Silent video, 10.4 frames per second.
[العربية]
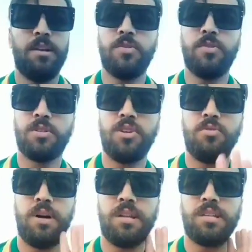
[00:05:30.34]
العطور شو
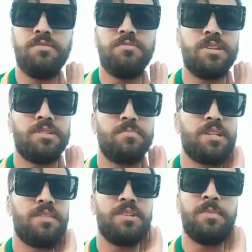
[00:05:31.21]
هو ما عرفت كيفاش ما
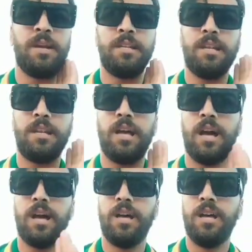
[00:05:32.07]
عرفت كيفاش بغا يدير
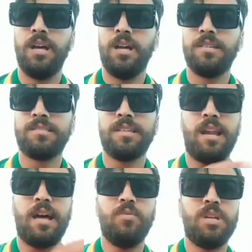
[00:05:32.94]
لها
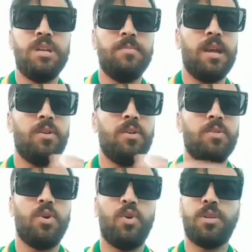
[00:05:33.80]
صحراوي كيبيع
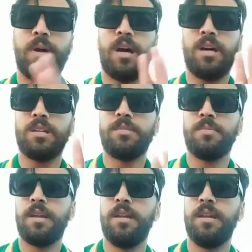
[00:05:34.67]
العطور ما عرفت شنو